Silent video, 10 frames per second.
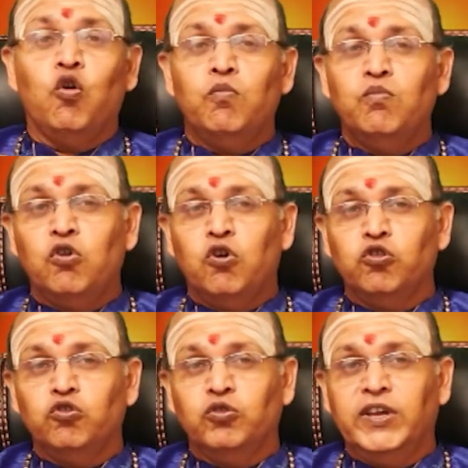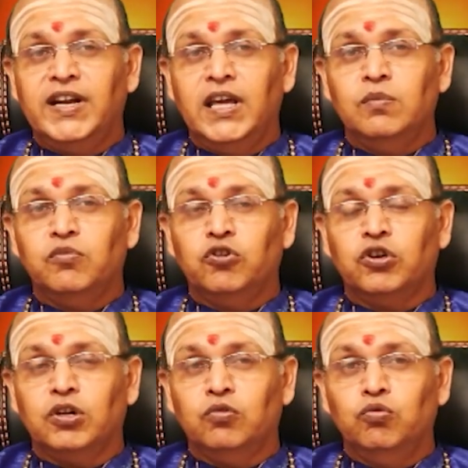ஒம்பது இலை
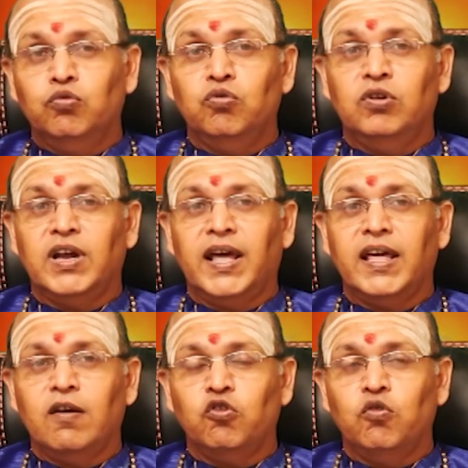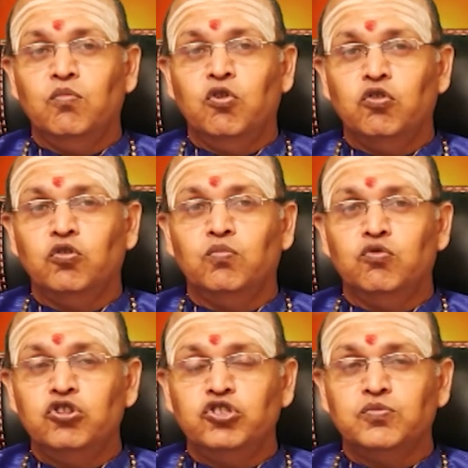போட்ட நூல் அதாவது ஒம்பது
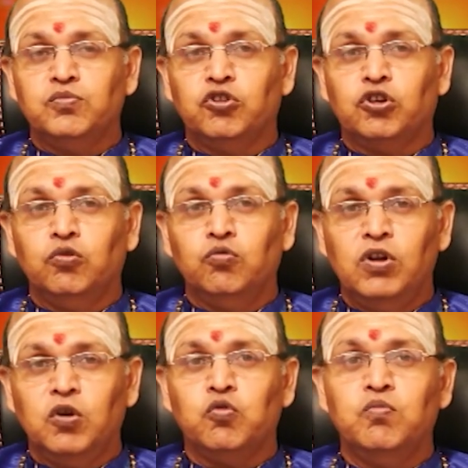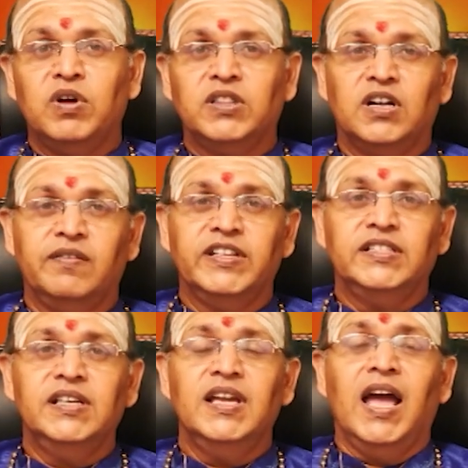முடிச்சு போட்ட நூலை கும்பத்தில்
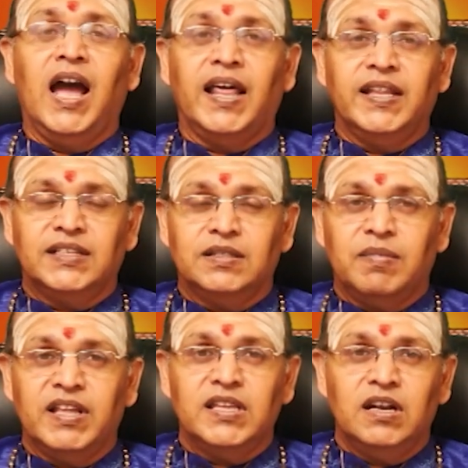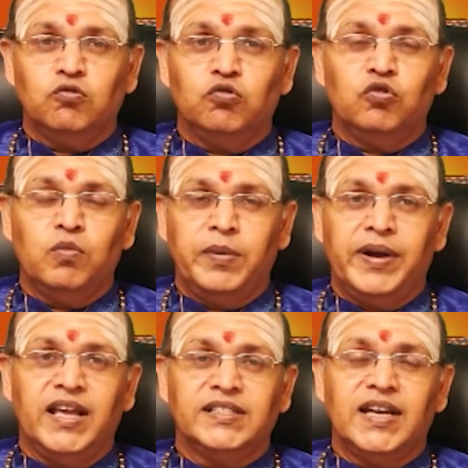வச்சு அதற்கு மஞ்சள்
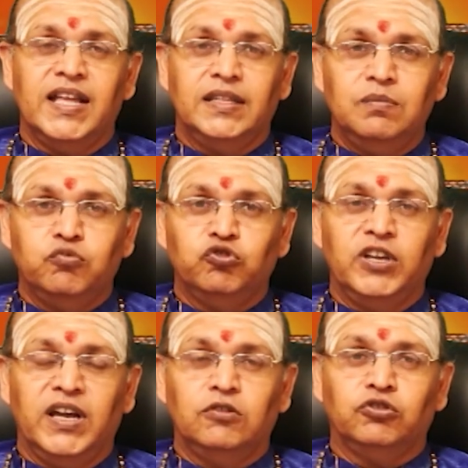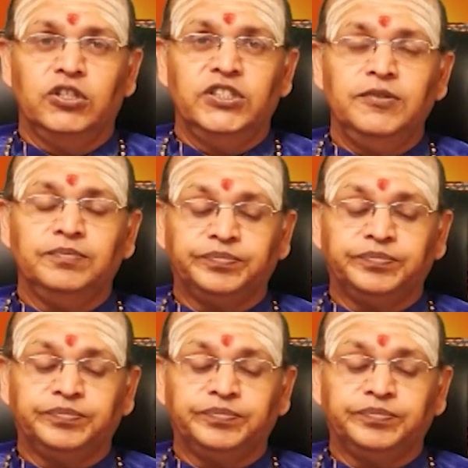குங்குமம் எல்லாம் சாத்தி பூஜைகள் செஞ்சு